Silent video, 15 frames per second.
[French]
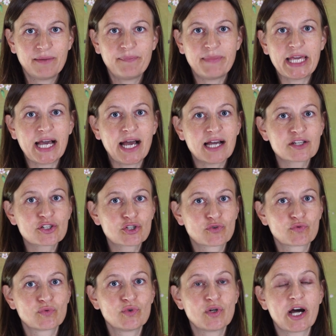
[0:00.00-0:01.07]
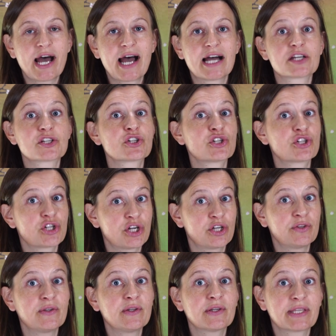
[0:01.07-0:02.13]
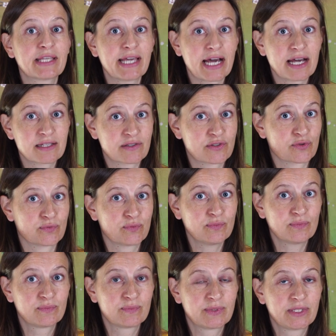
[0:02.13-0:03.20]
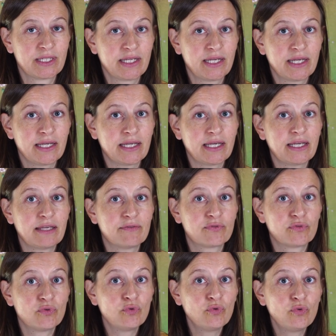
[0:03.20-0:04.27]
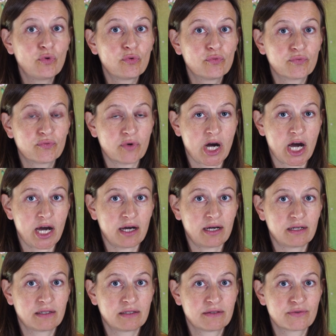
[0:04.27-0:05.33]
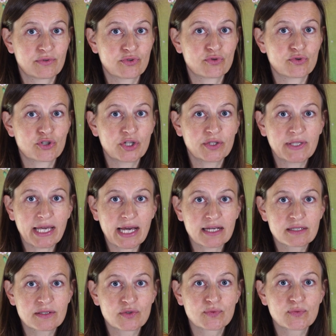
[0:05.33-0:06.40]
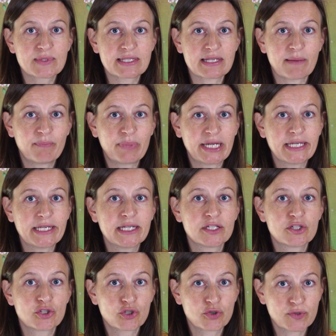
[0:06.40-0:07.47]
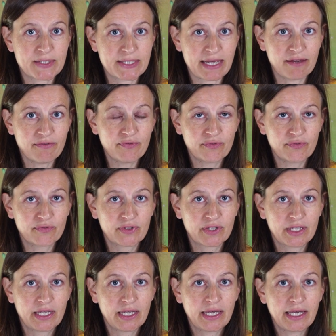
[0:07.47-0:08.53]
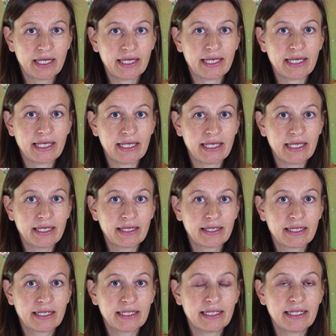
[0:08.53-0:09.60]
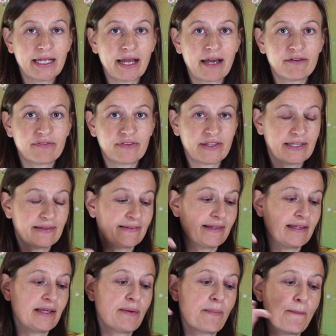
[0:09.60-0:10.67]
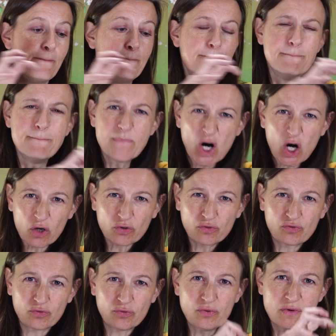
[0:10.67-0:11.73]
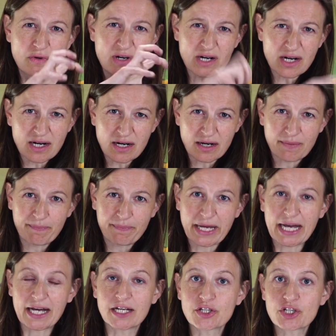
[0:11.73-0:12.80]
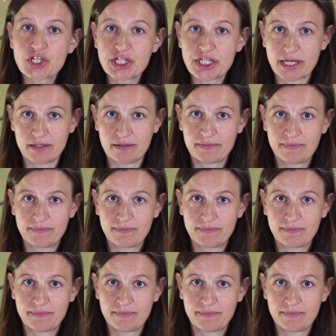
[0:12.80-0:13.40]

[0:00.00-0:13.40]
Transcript: Mais un jour, un jeune garçon est venu le voir. Ce jeune garçon s'appelait Joseph et il avait été mordu par un chien.